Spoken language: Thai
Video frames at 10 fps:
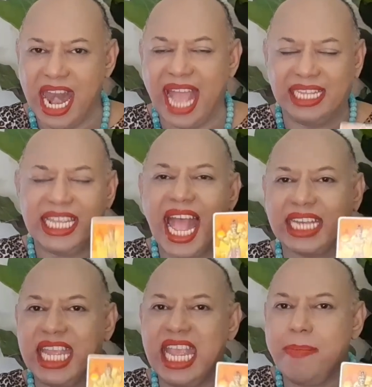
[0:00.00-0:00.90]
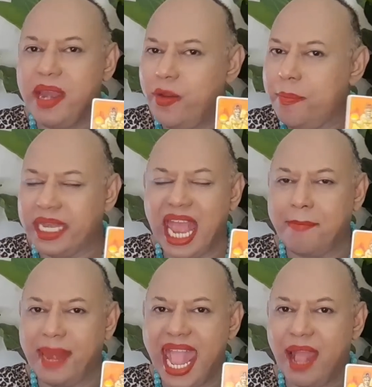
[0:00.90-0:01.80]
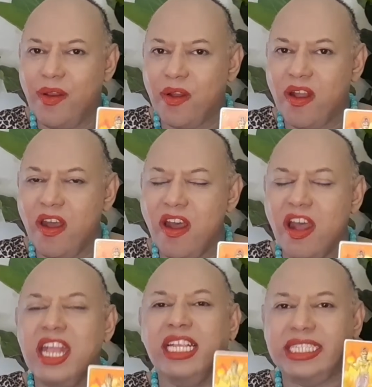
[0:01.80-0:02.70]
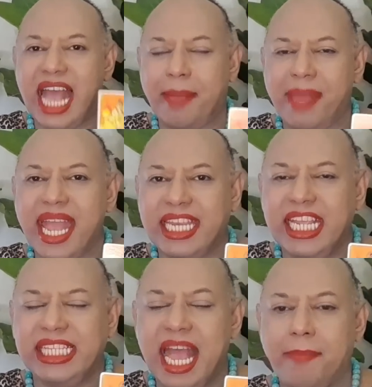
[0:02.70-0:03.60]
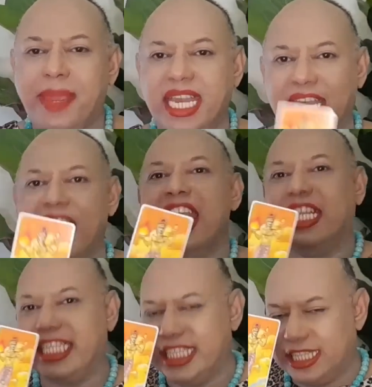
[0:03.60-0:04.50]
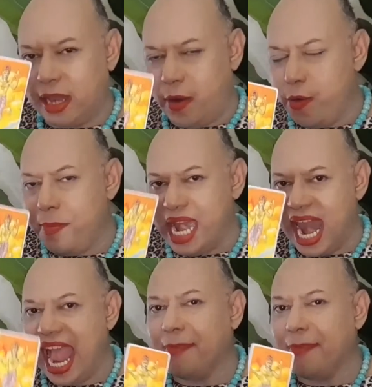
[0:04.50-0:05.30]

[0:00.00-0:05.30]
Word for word: หลังจากที่เป็นรูปธรรมแล้วแล้วก็สามารถที่จะเป็นรูปเป็นร่าง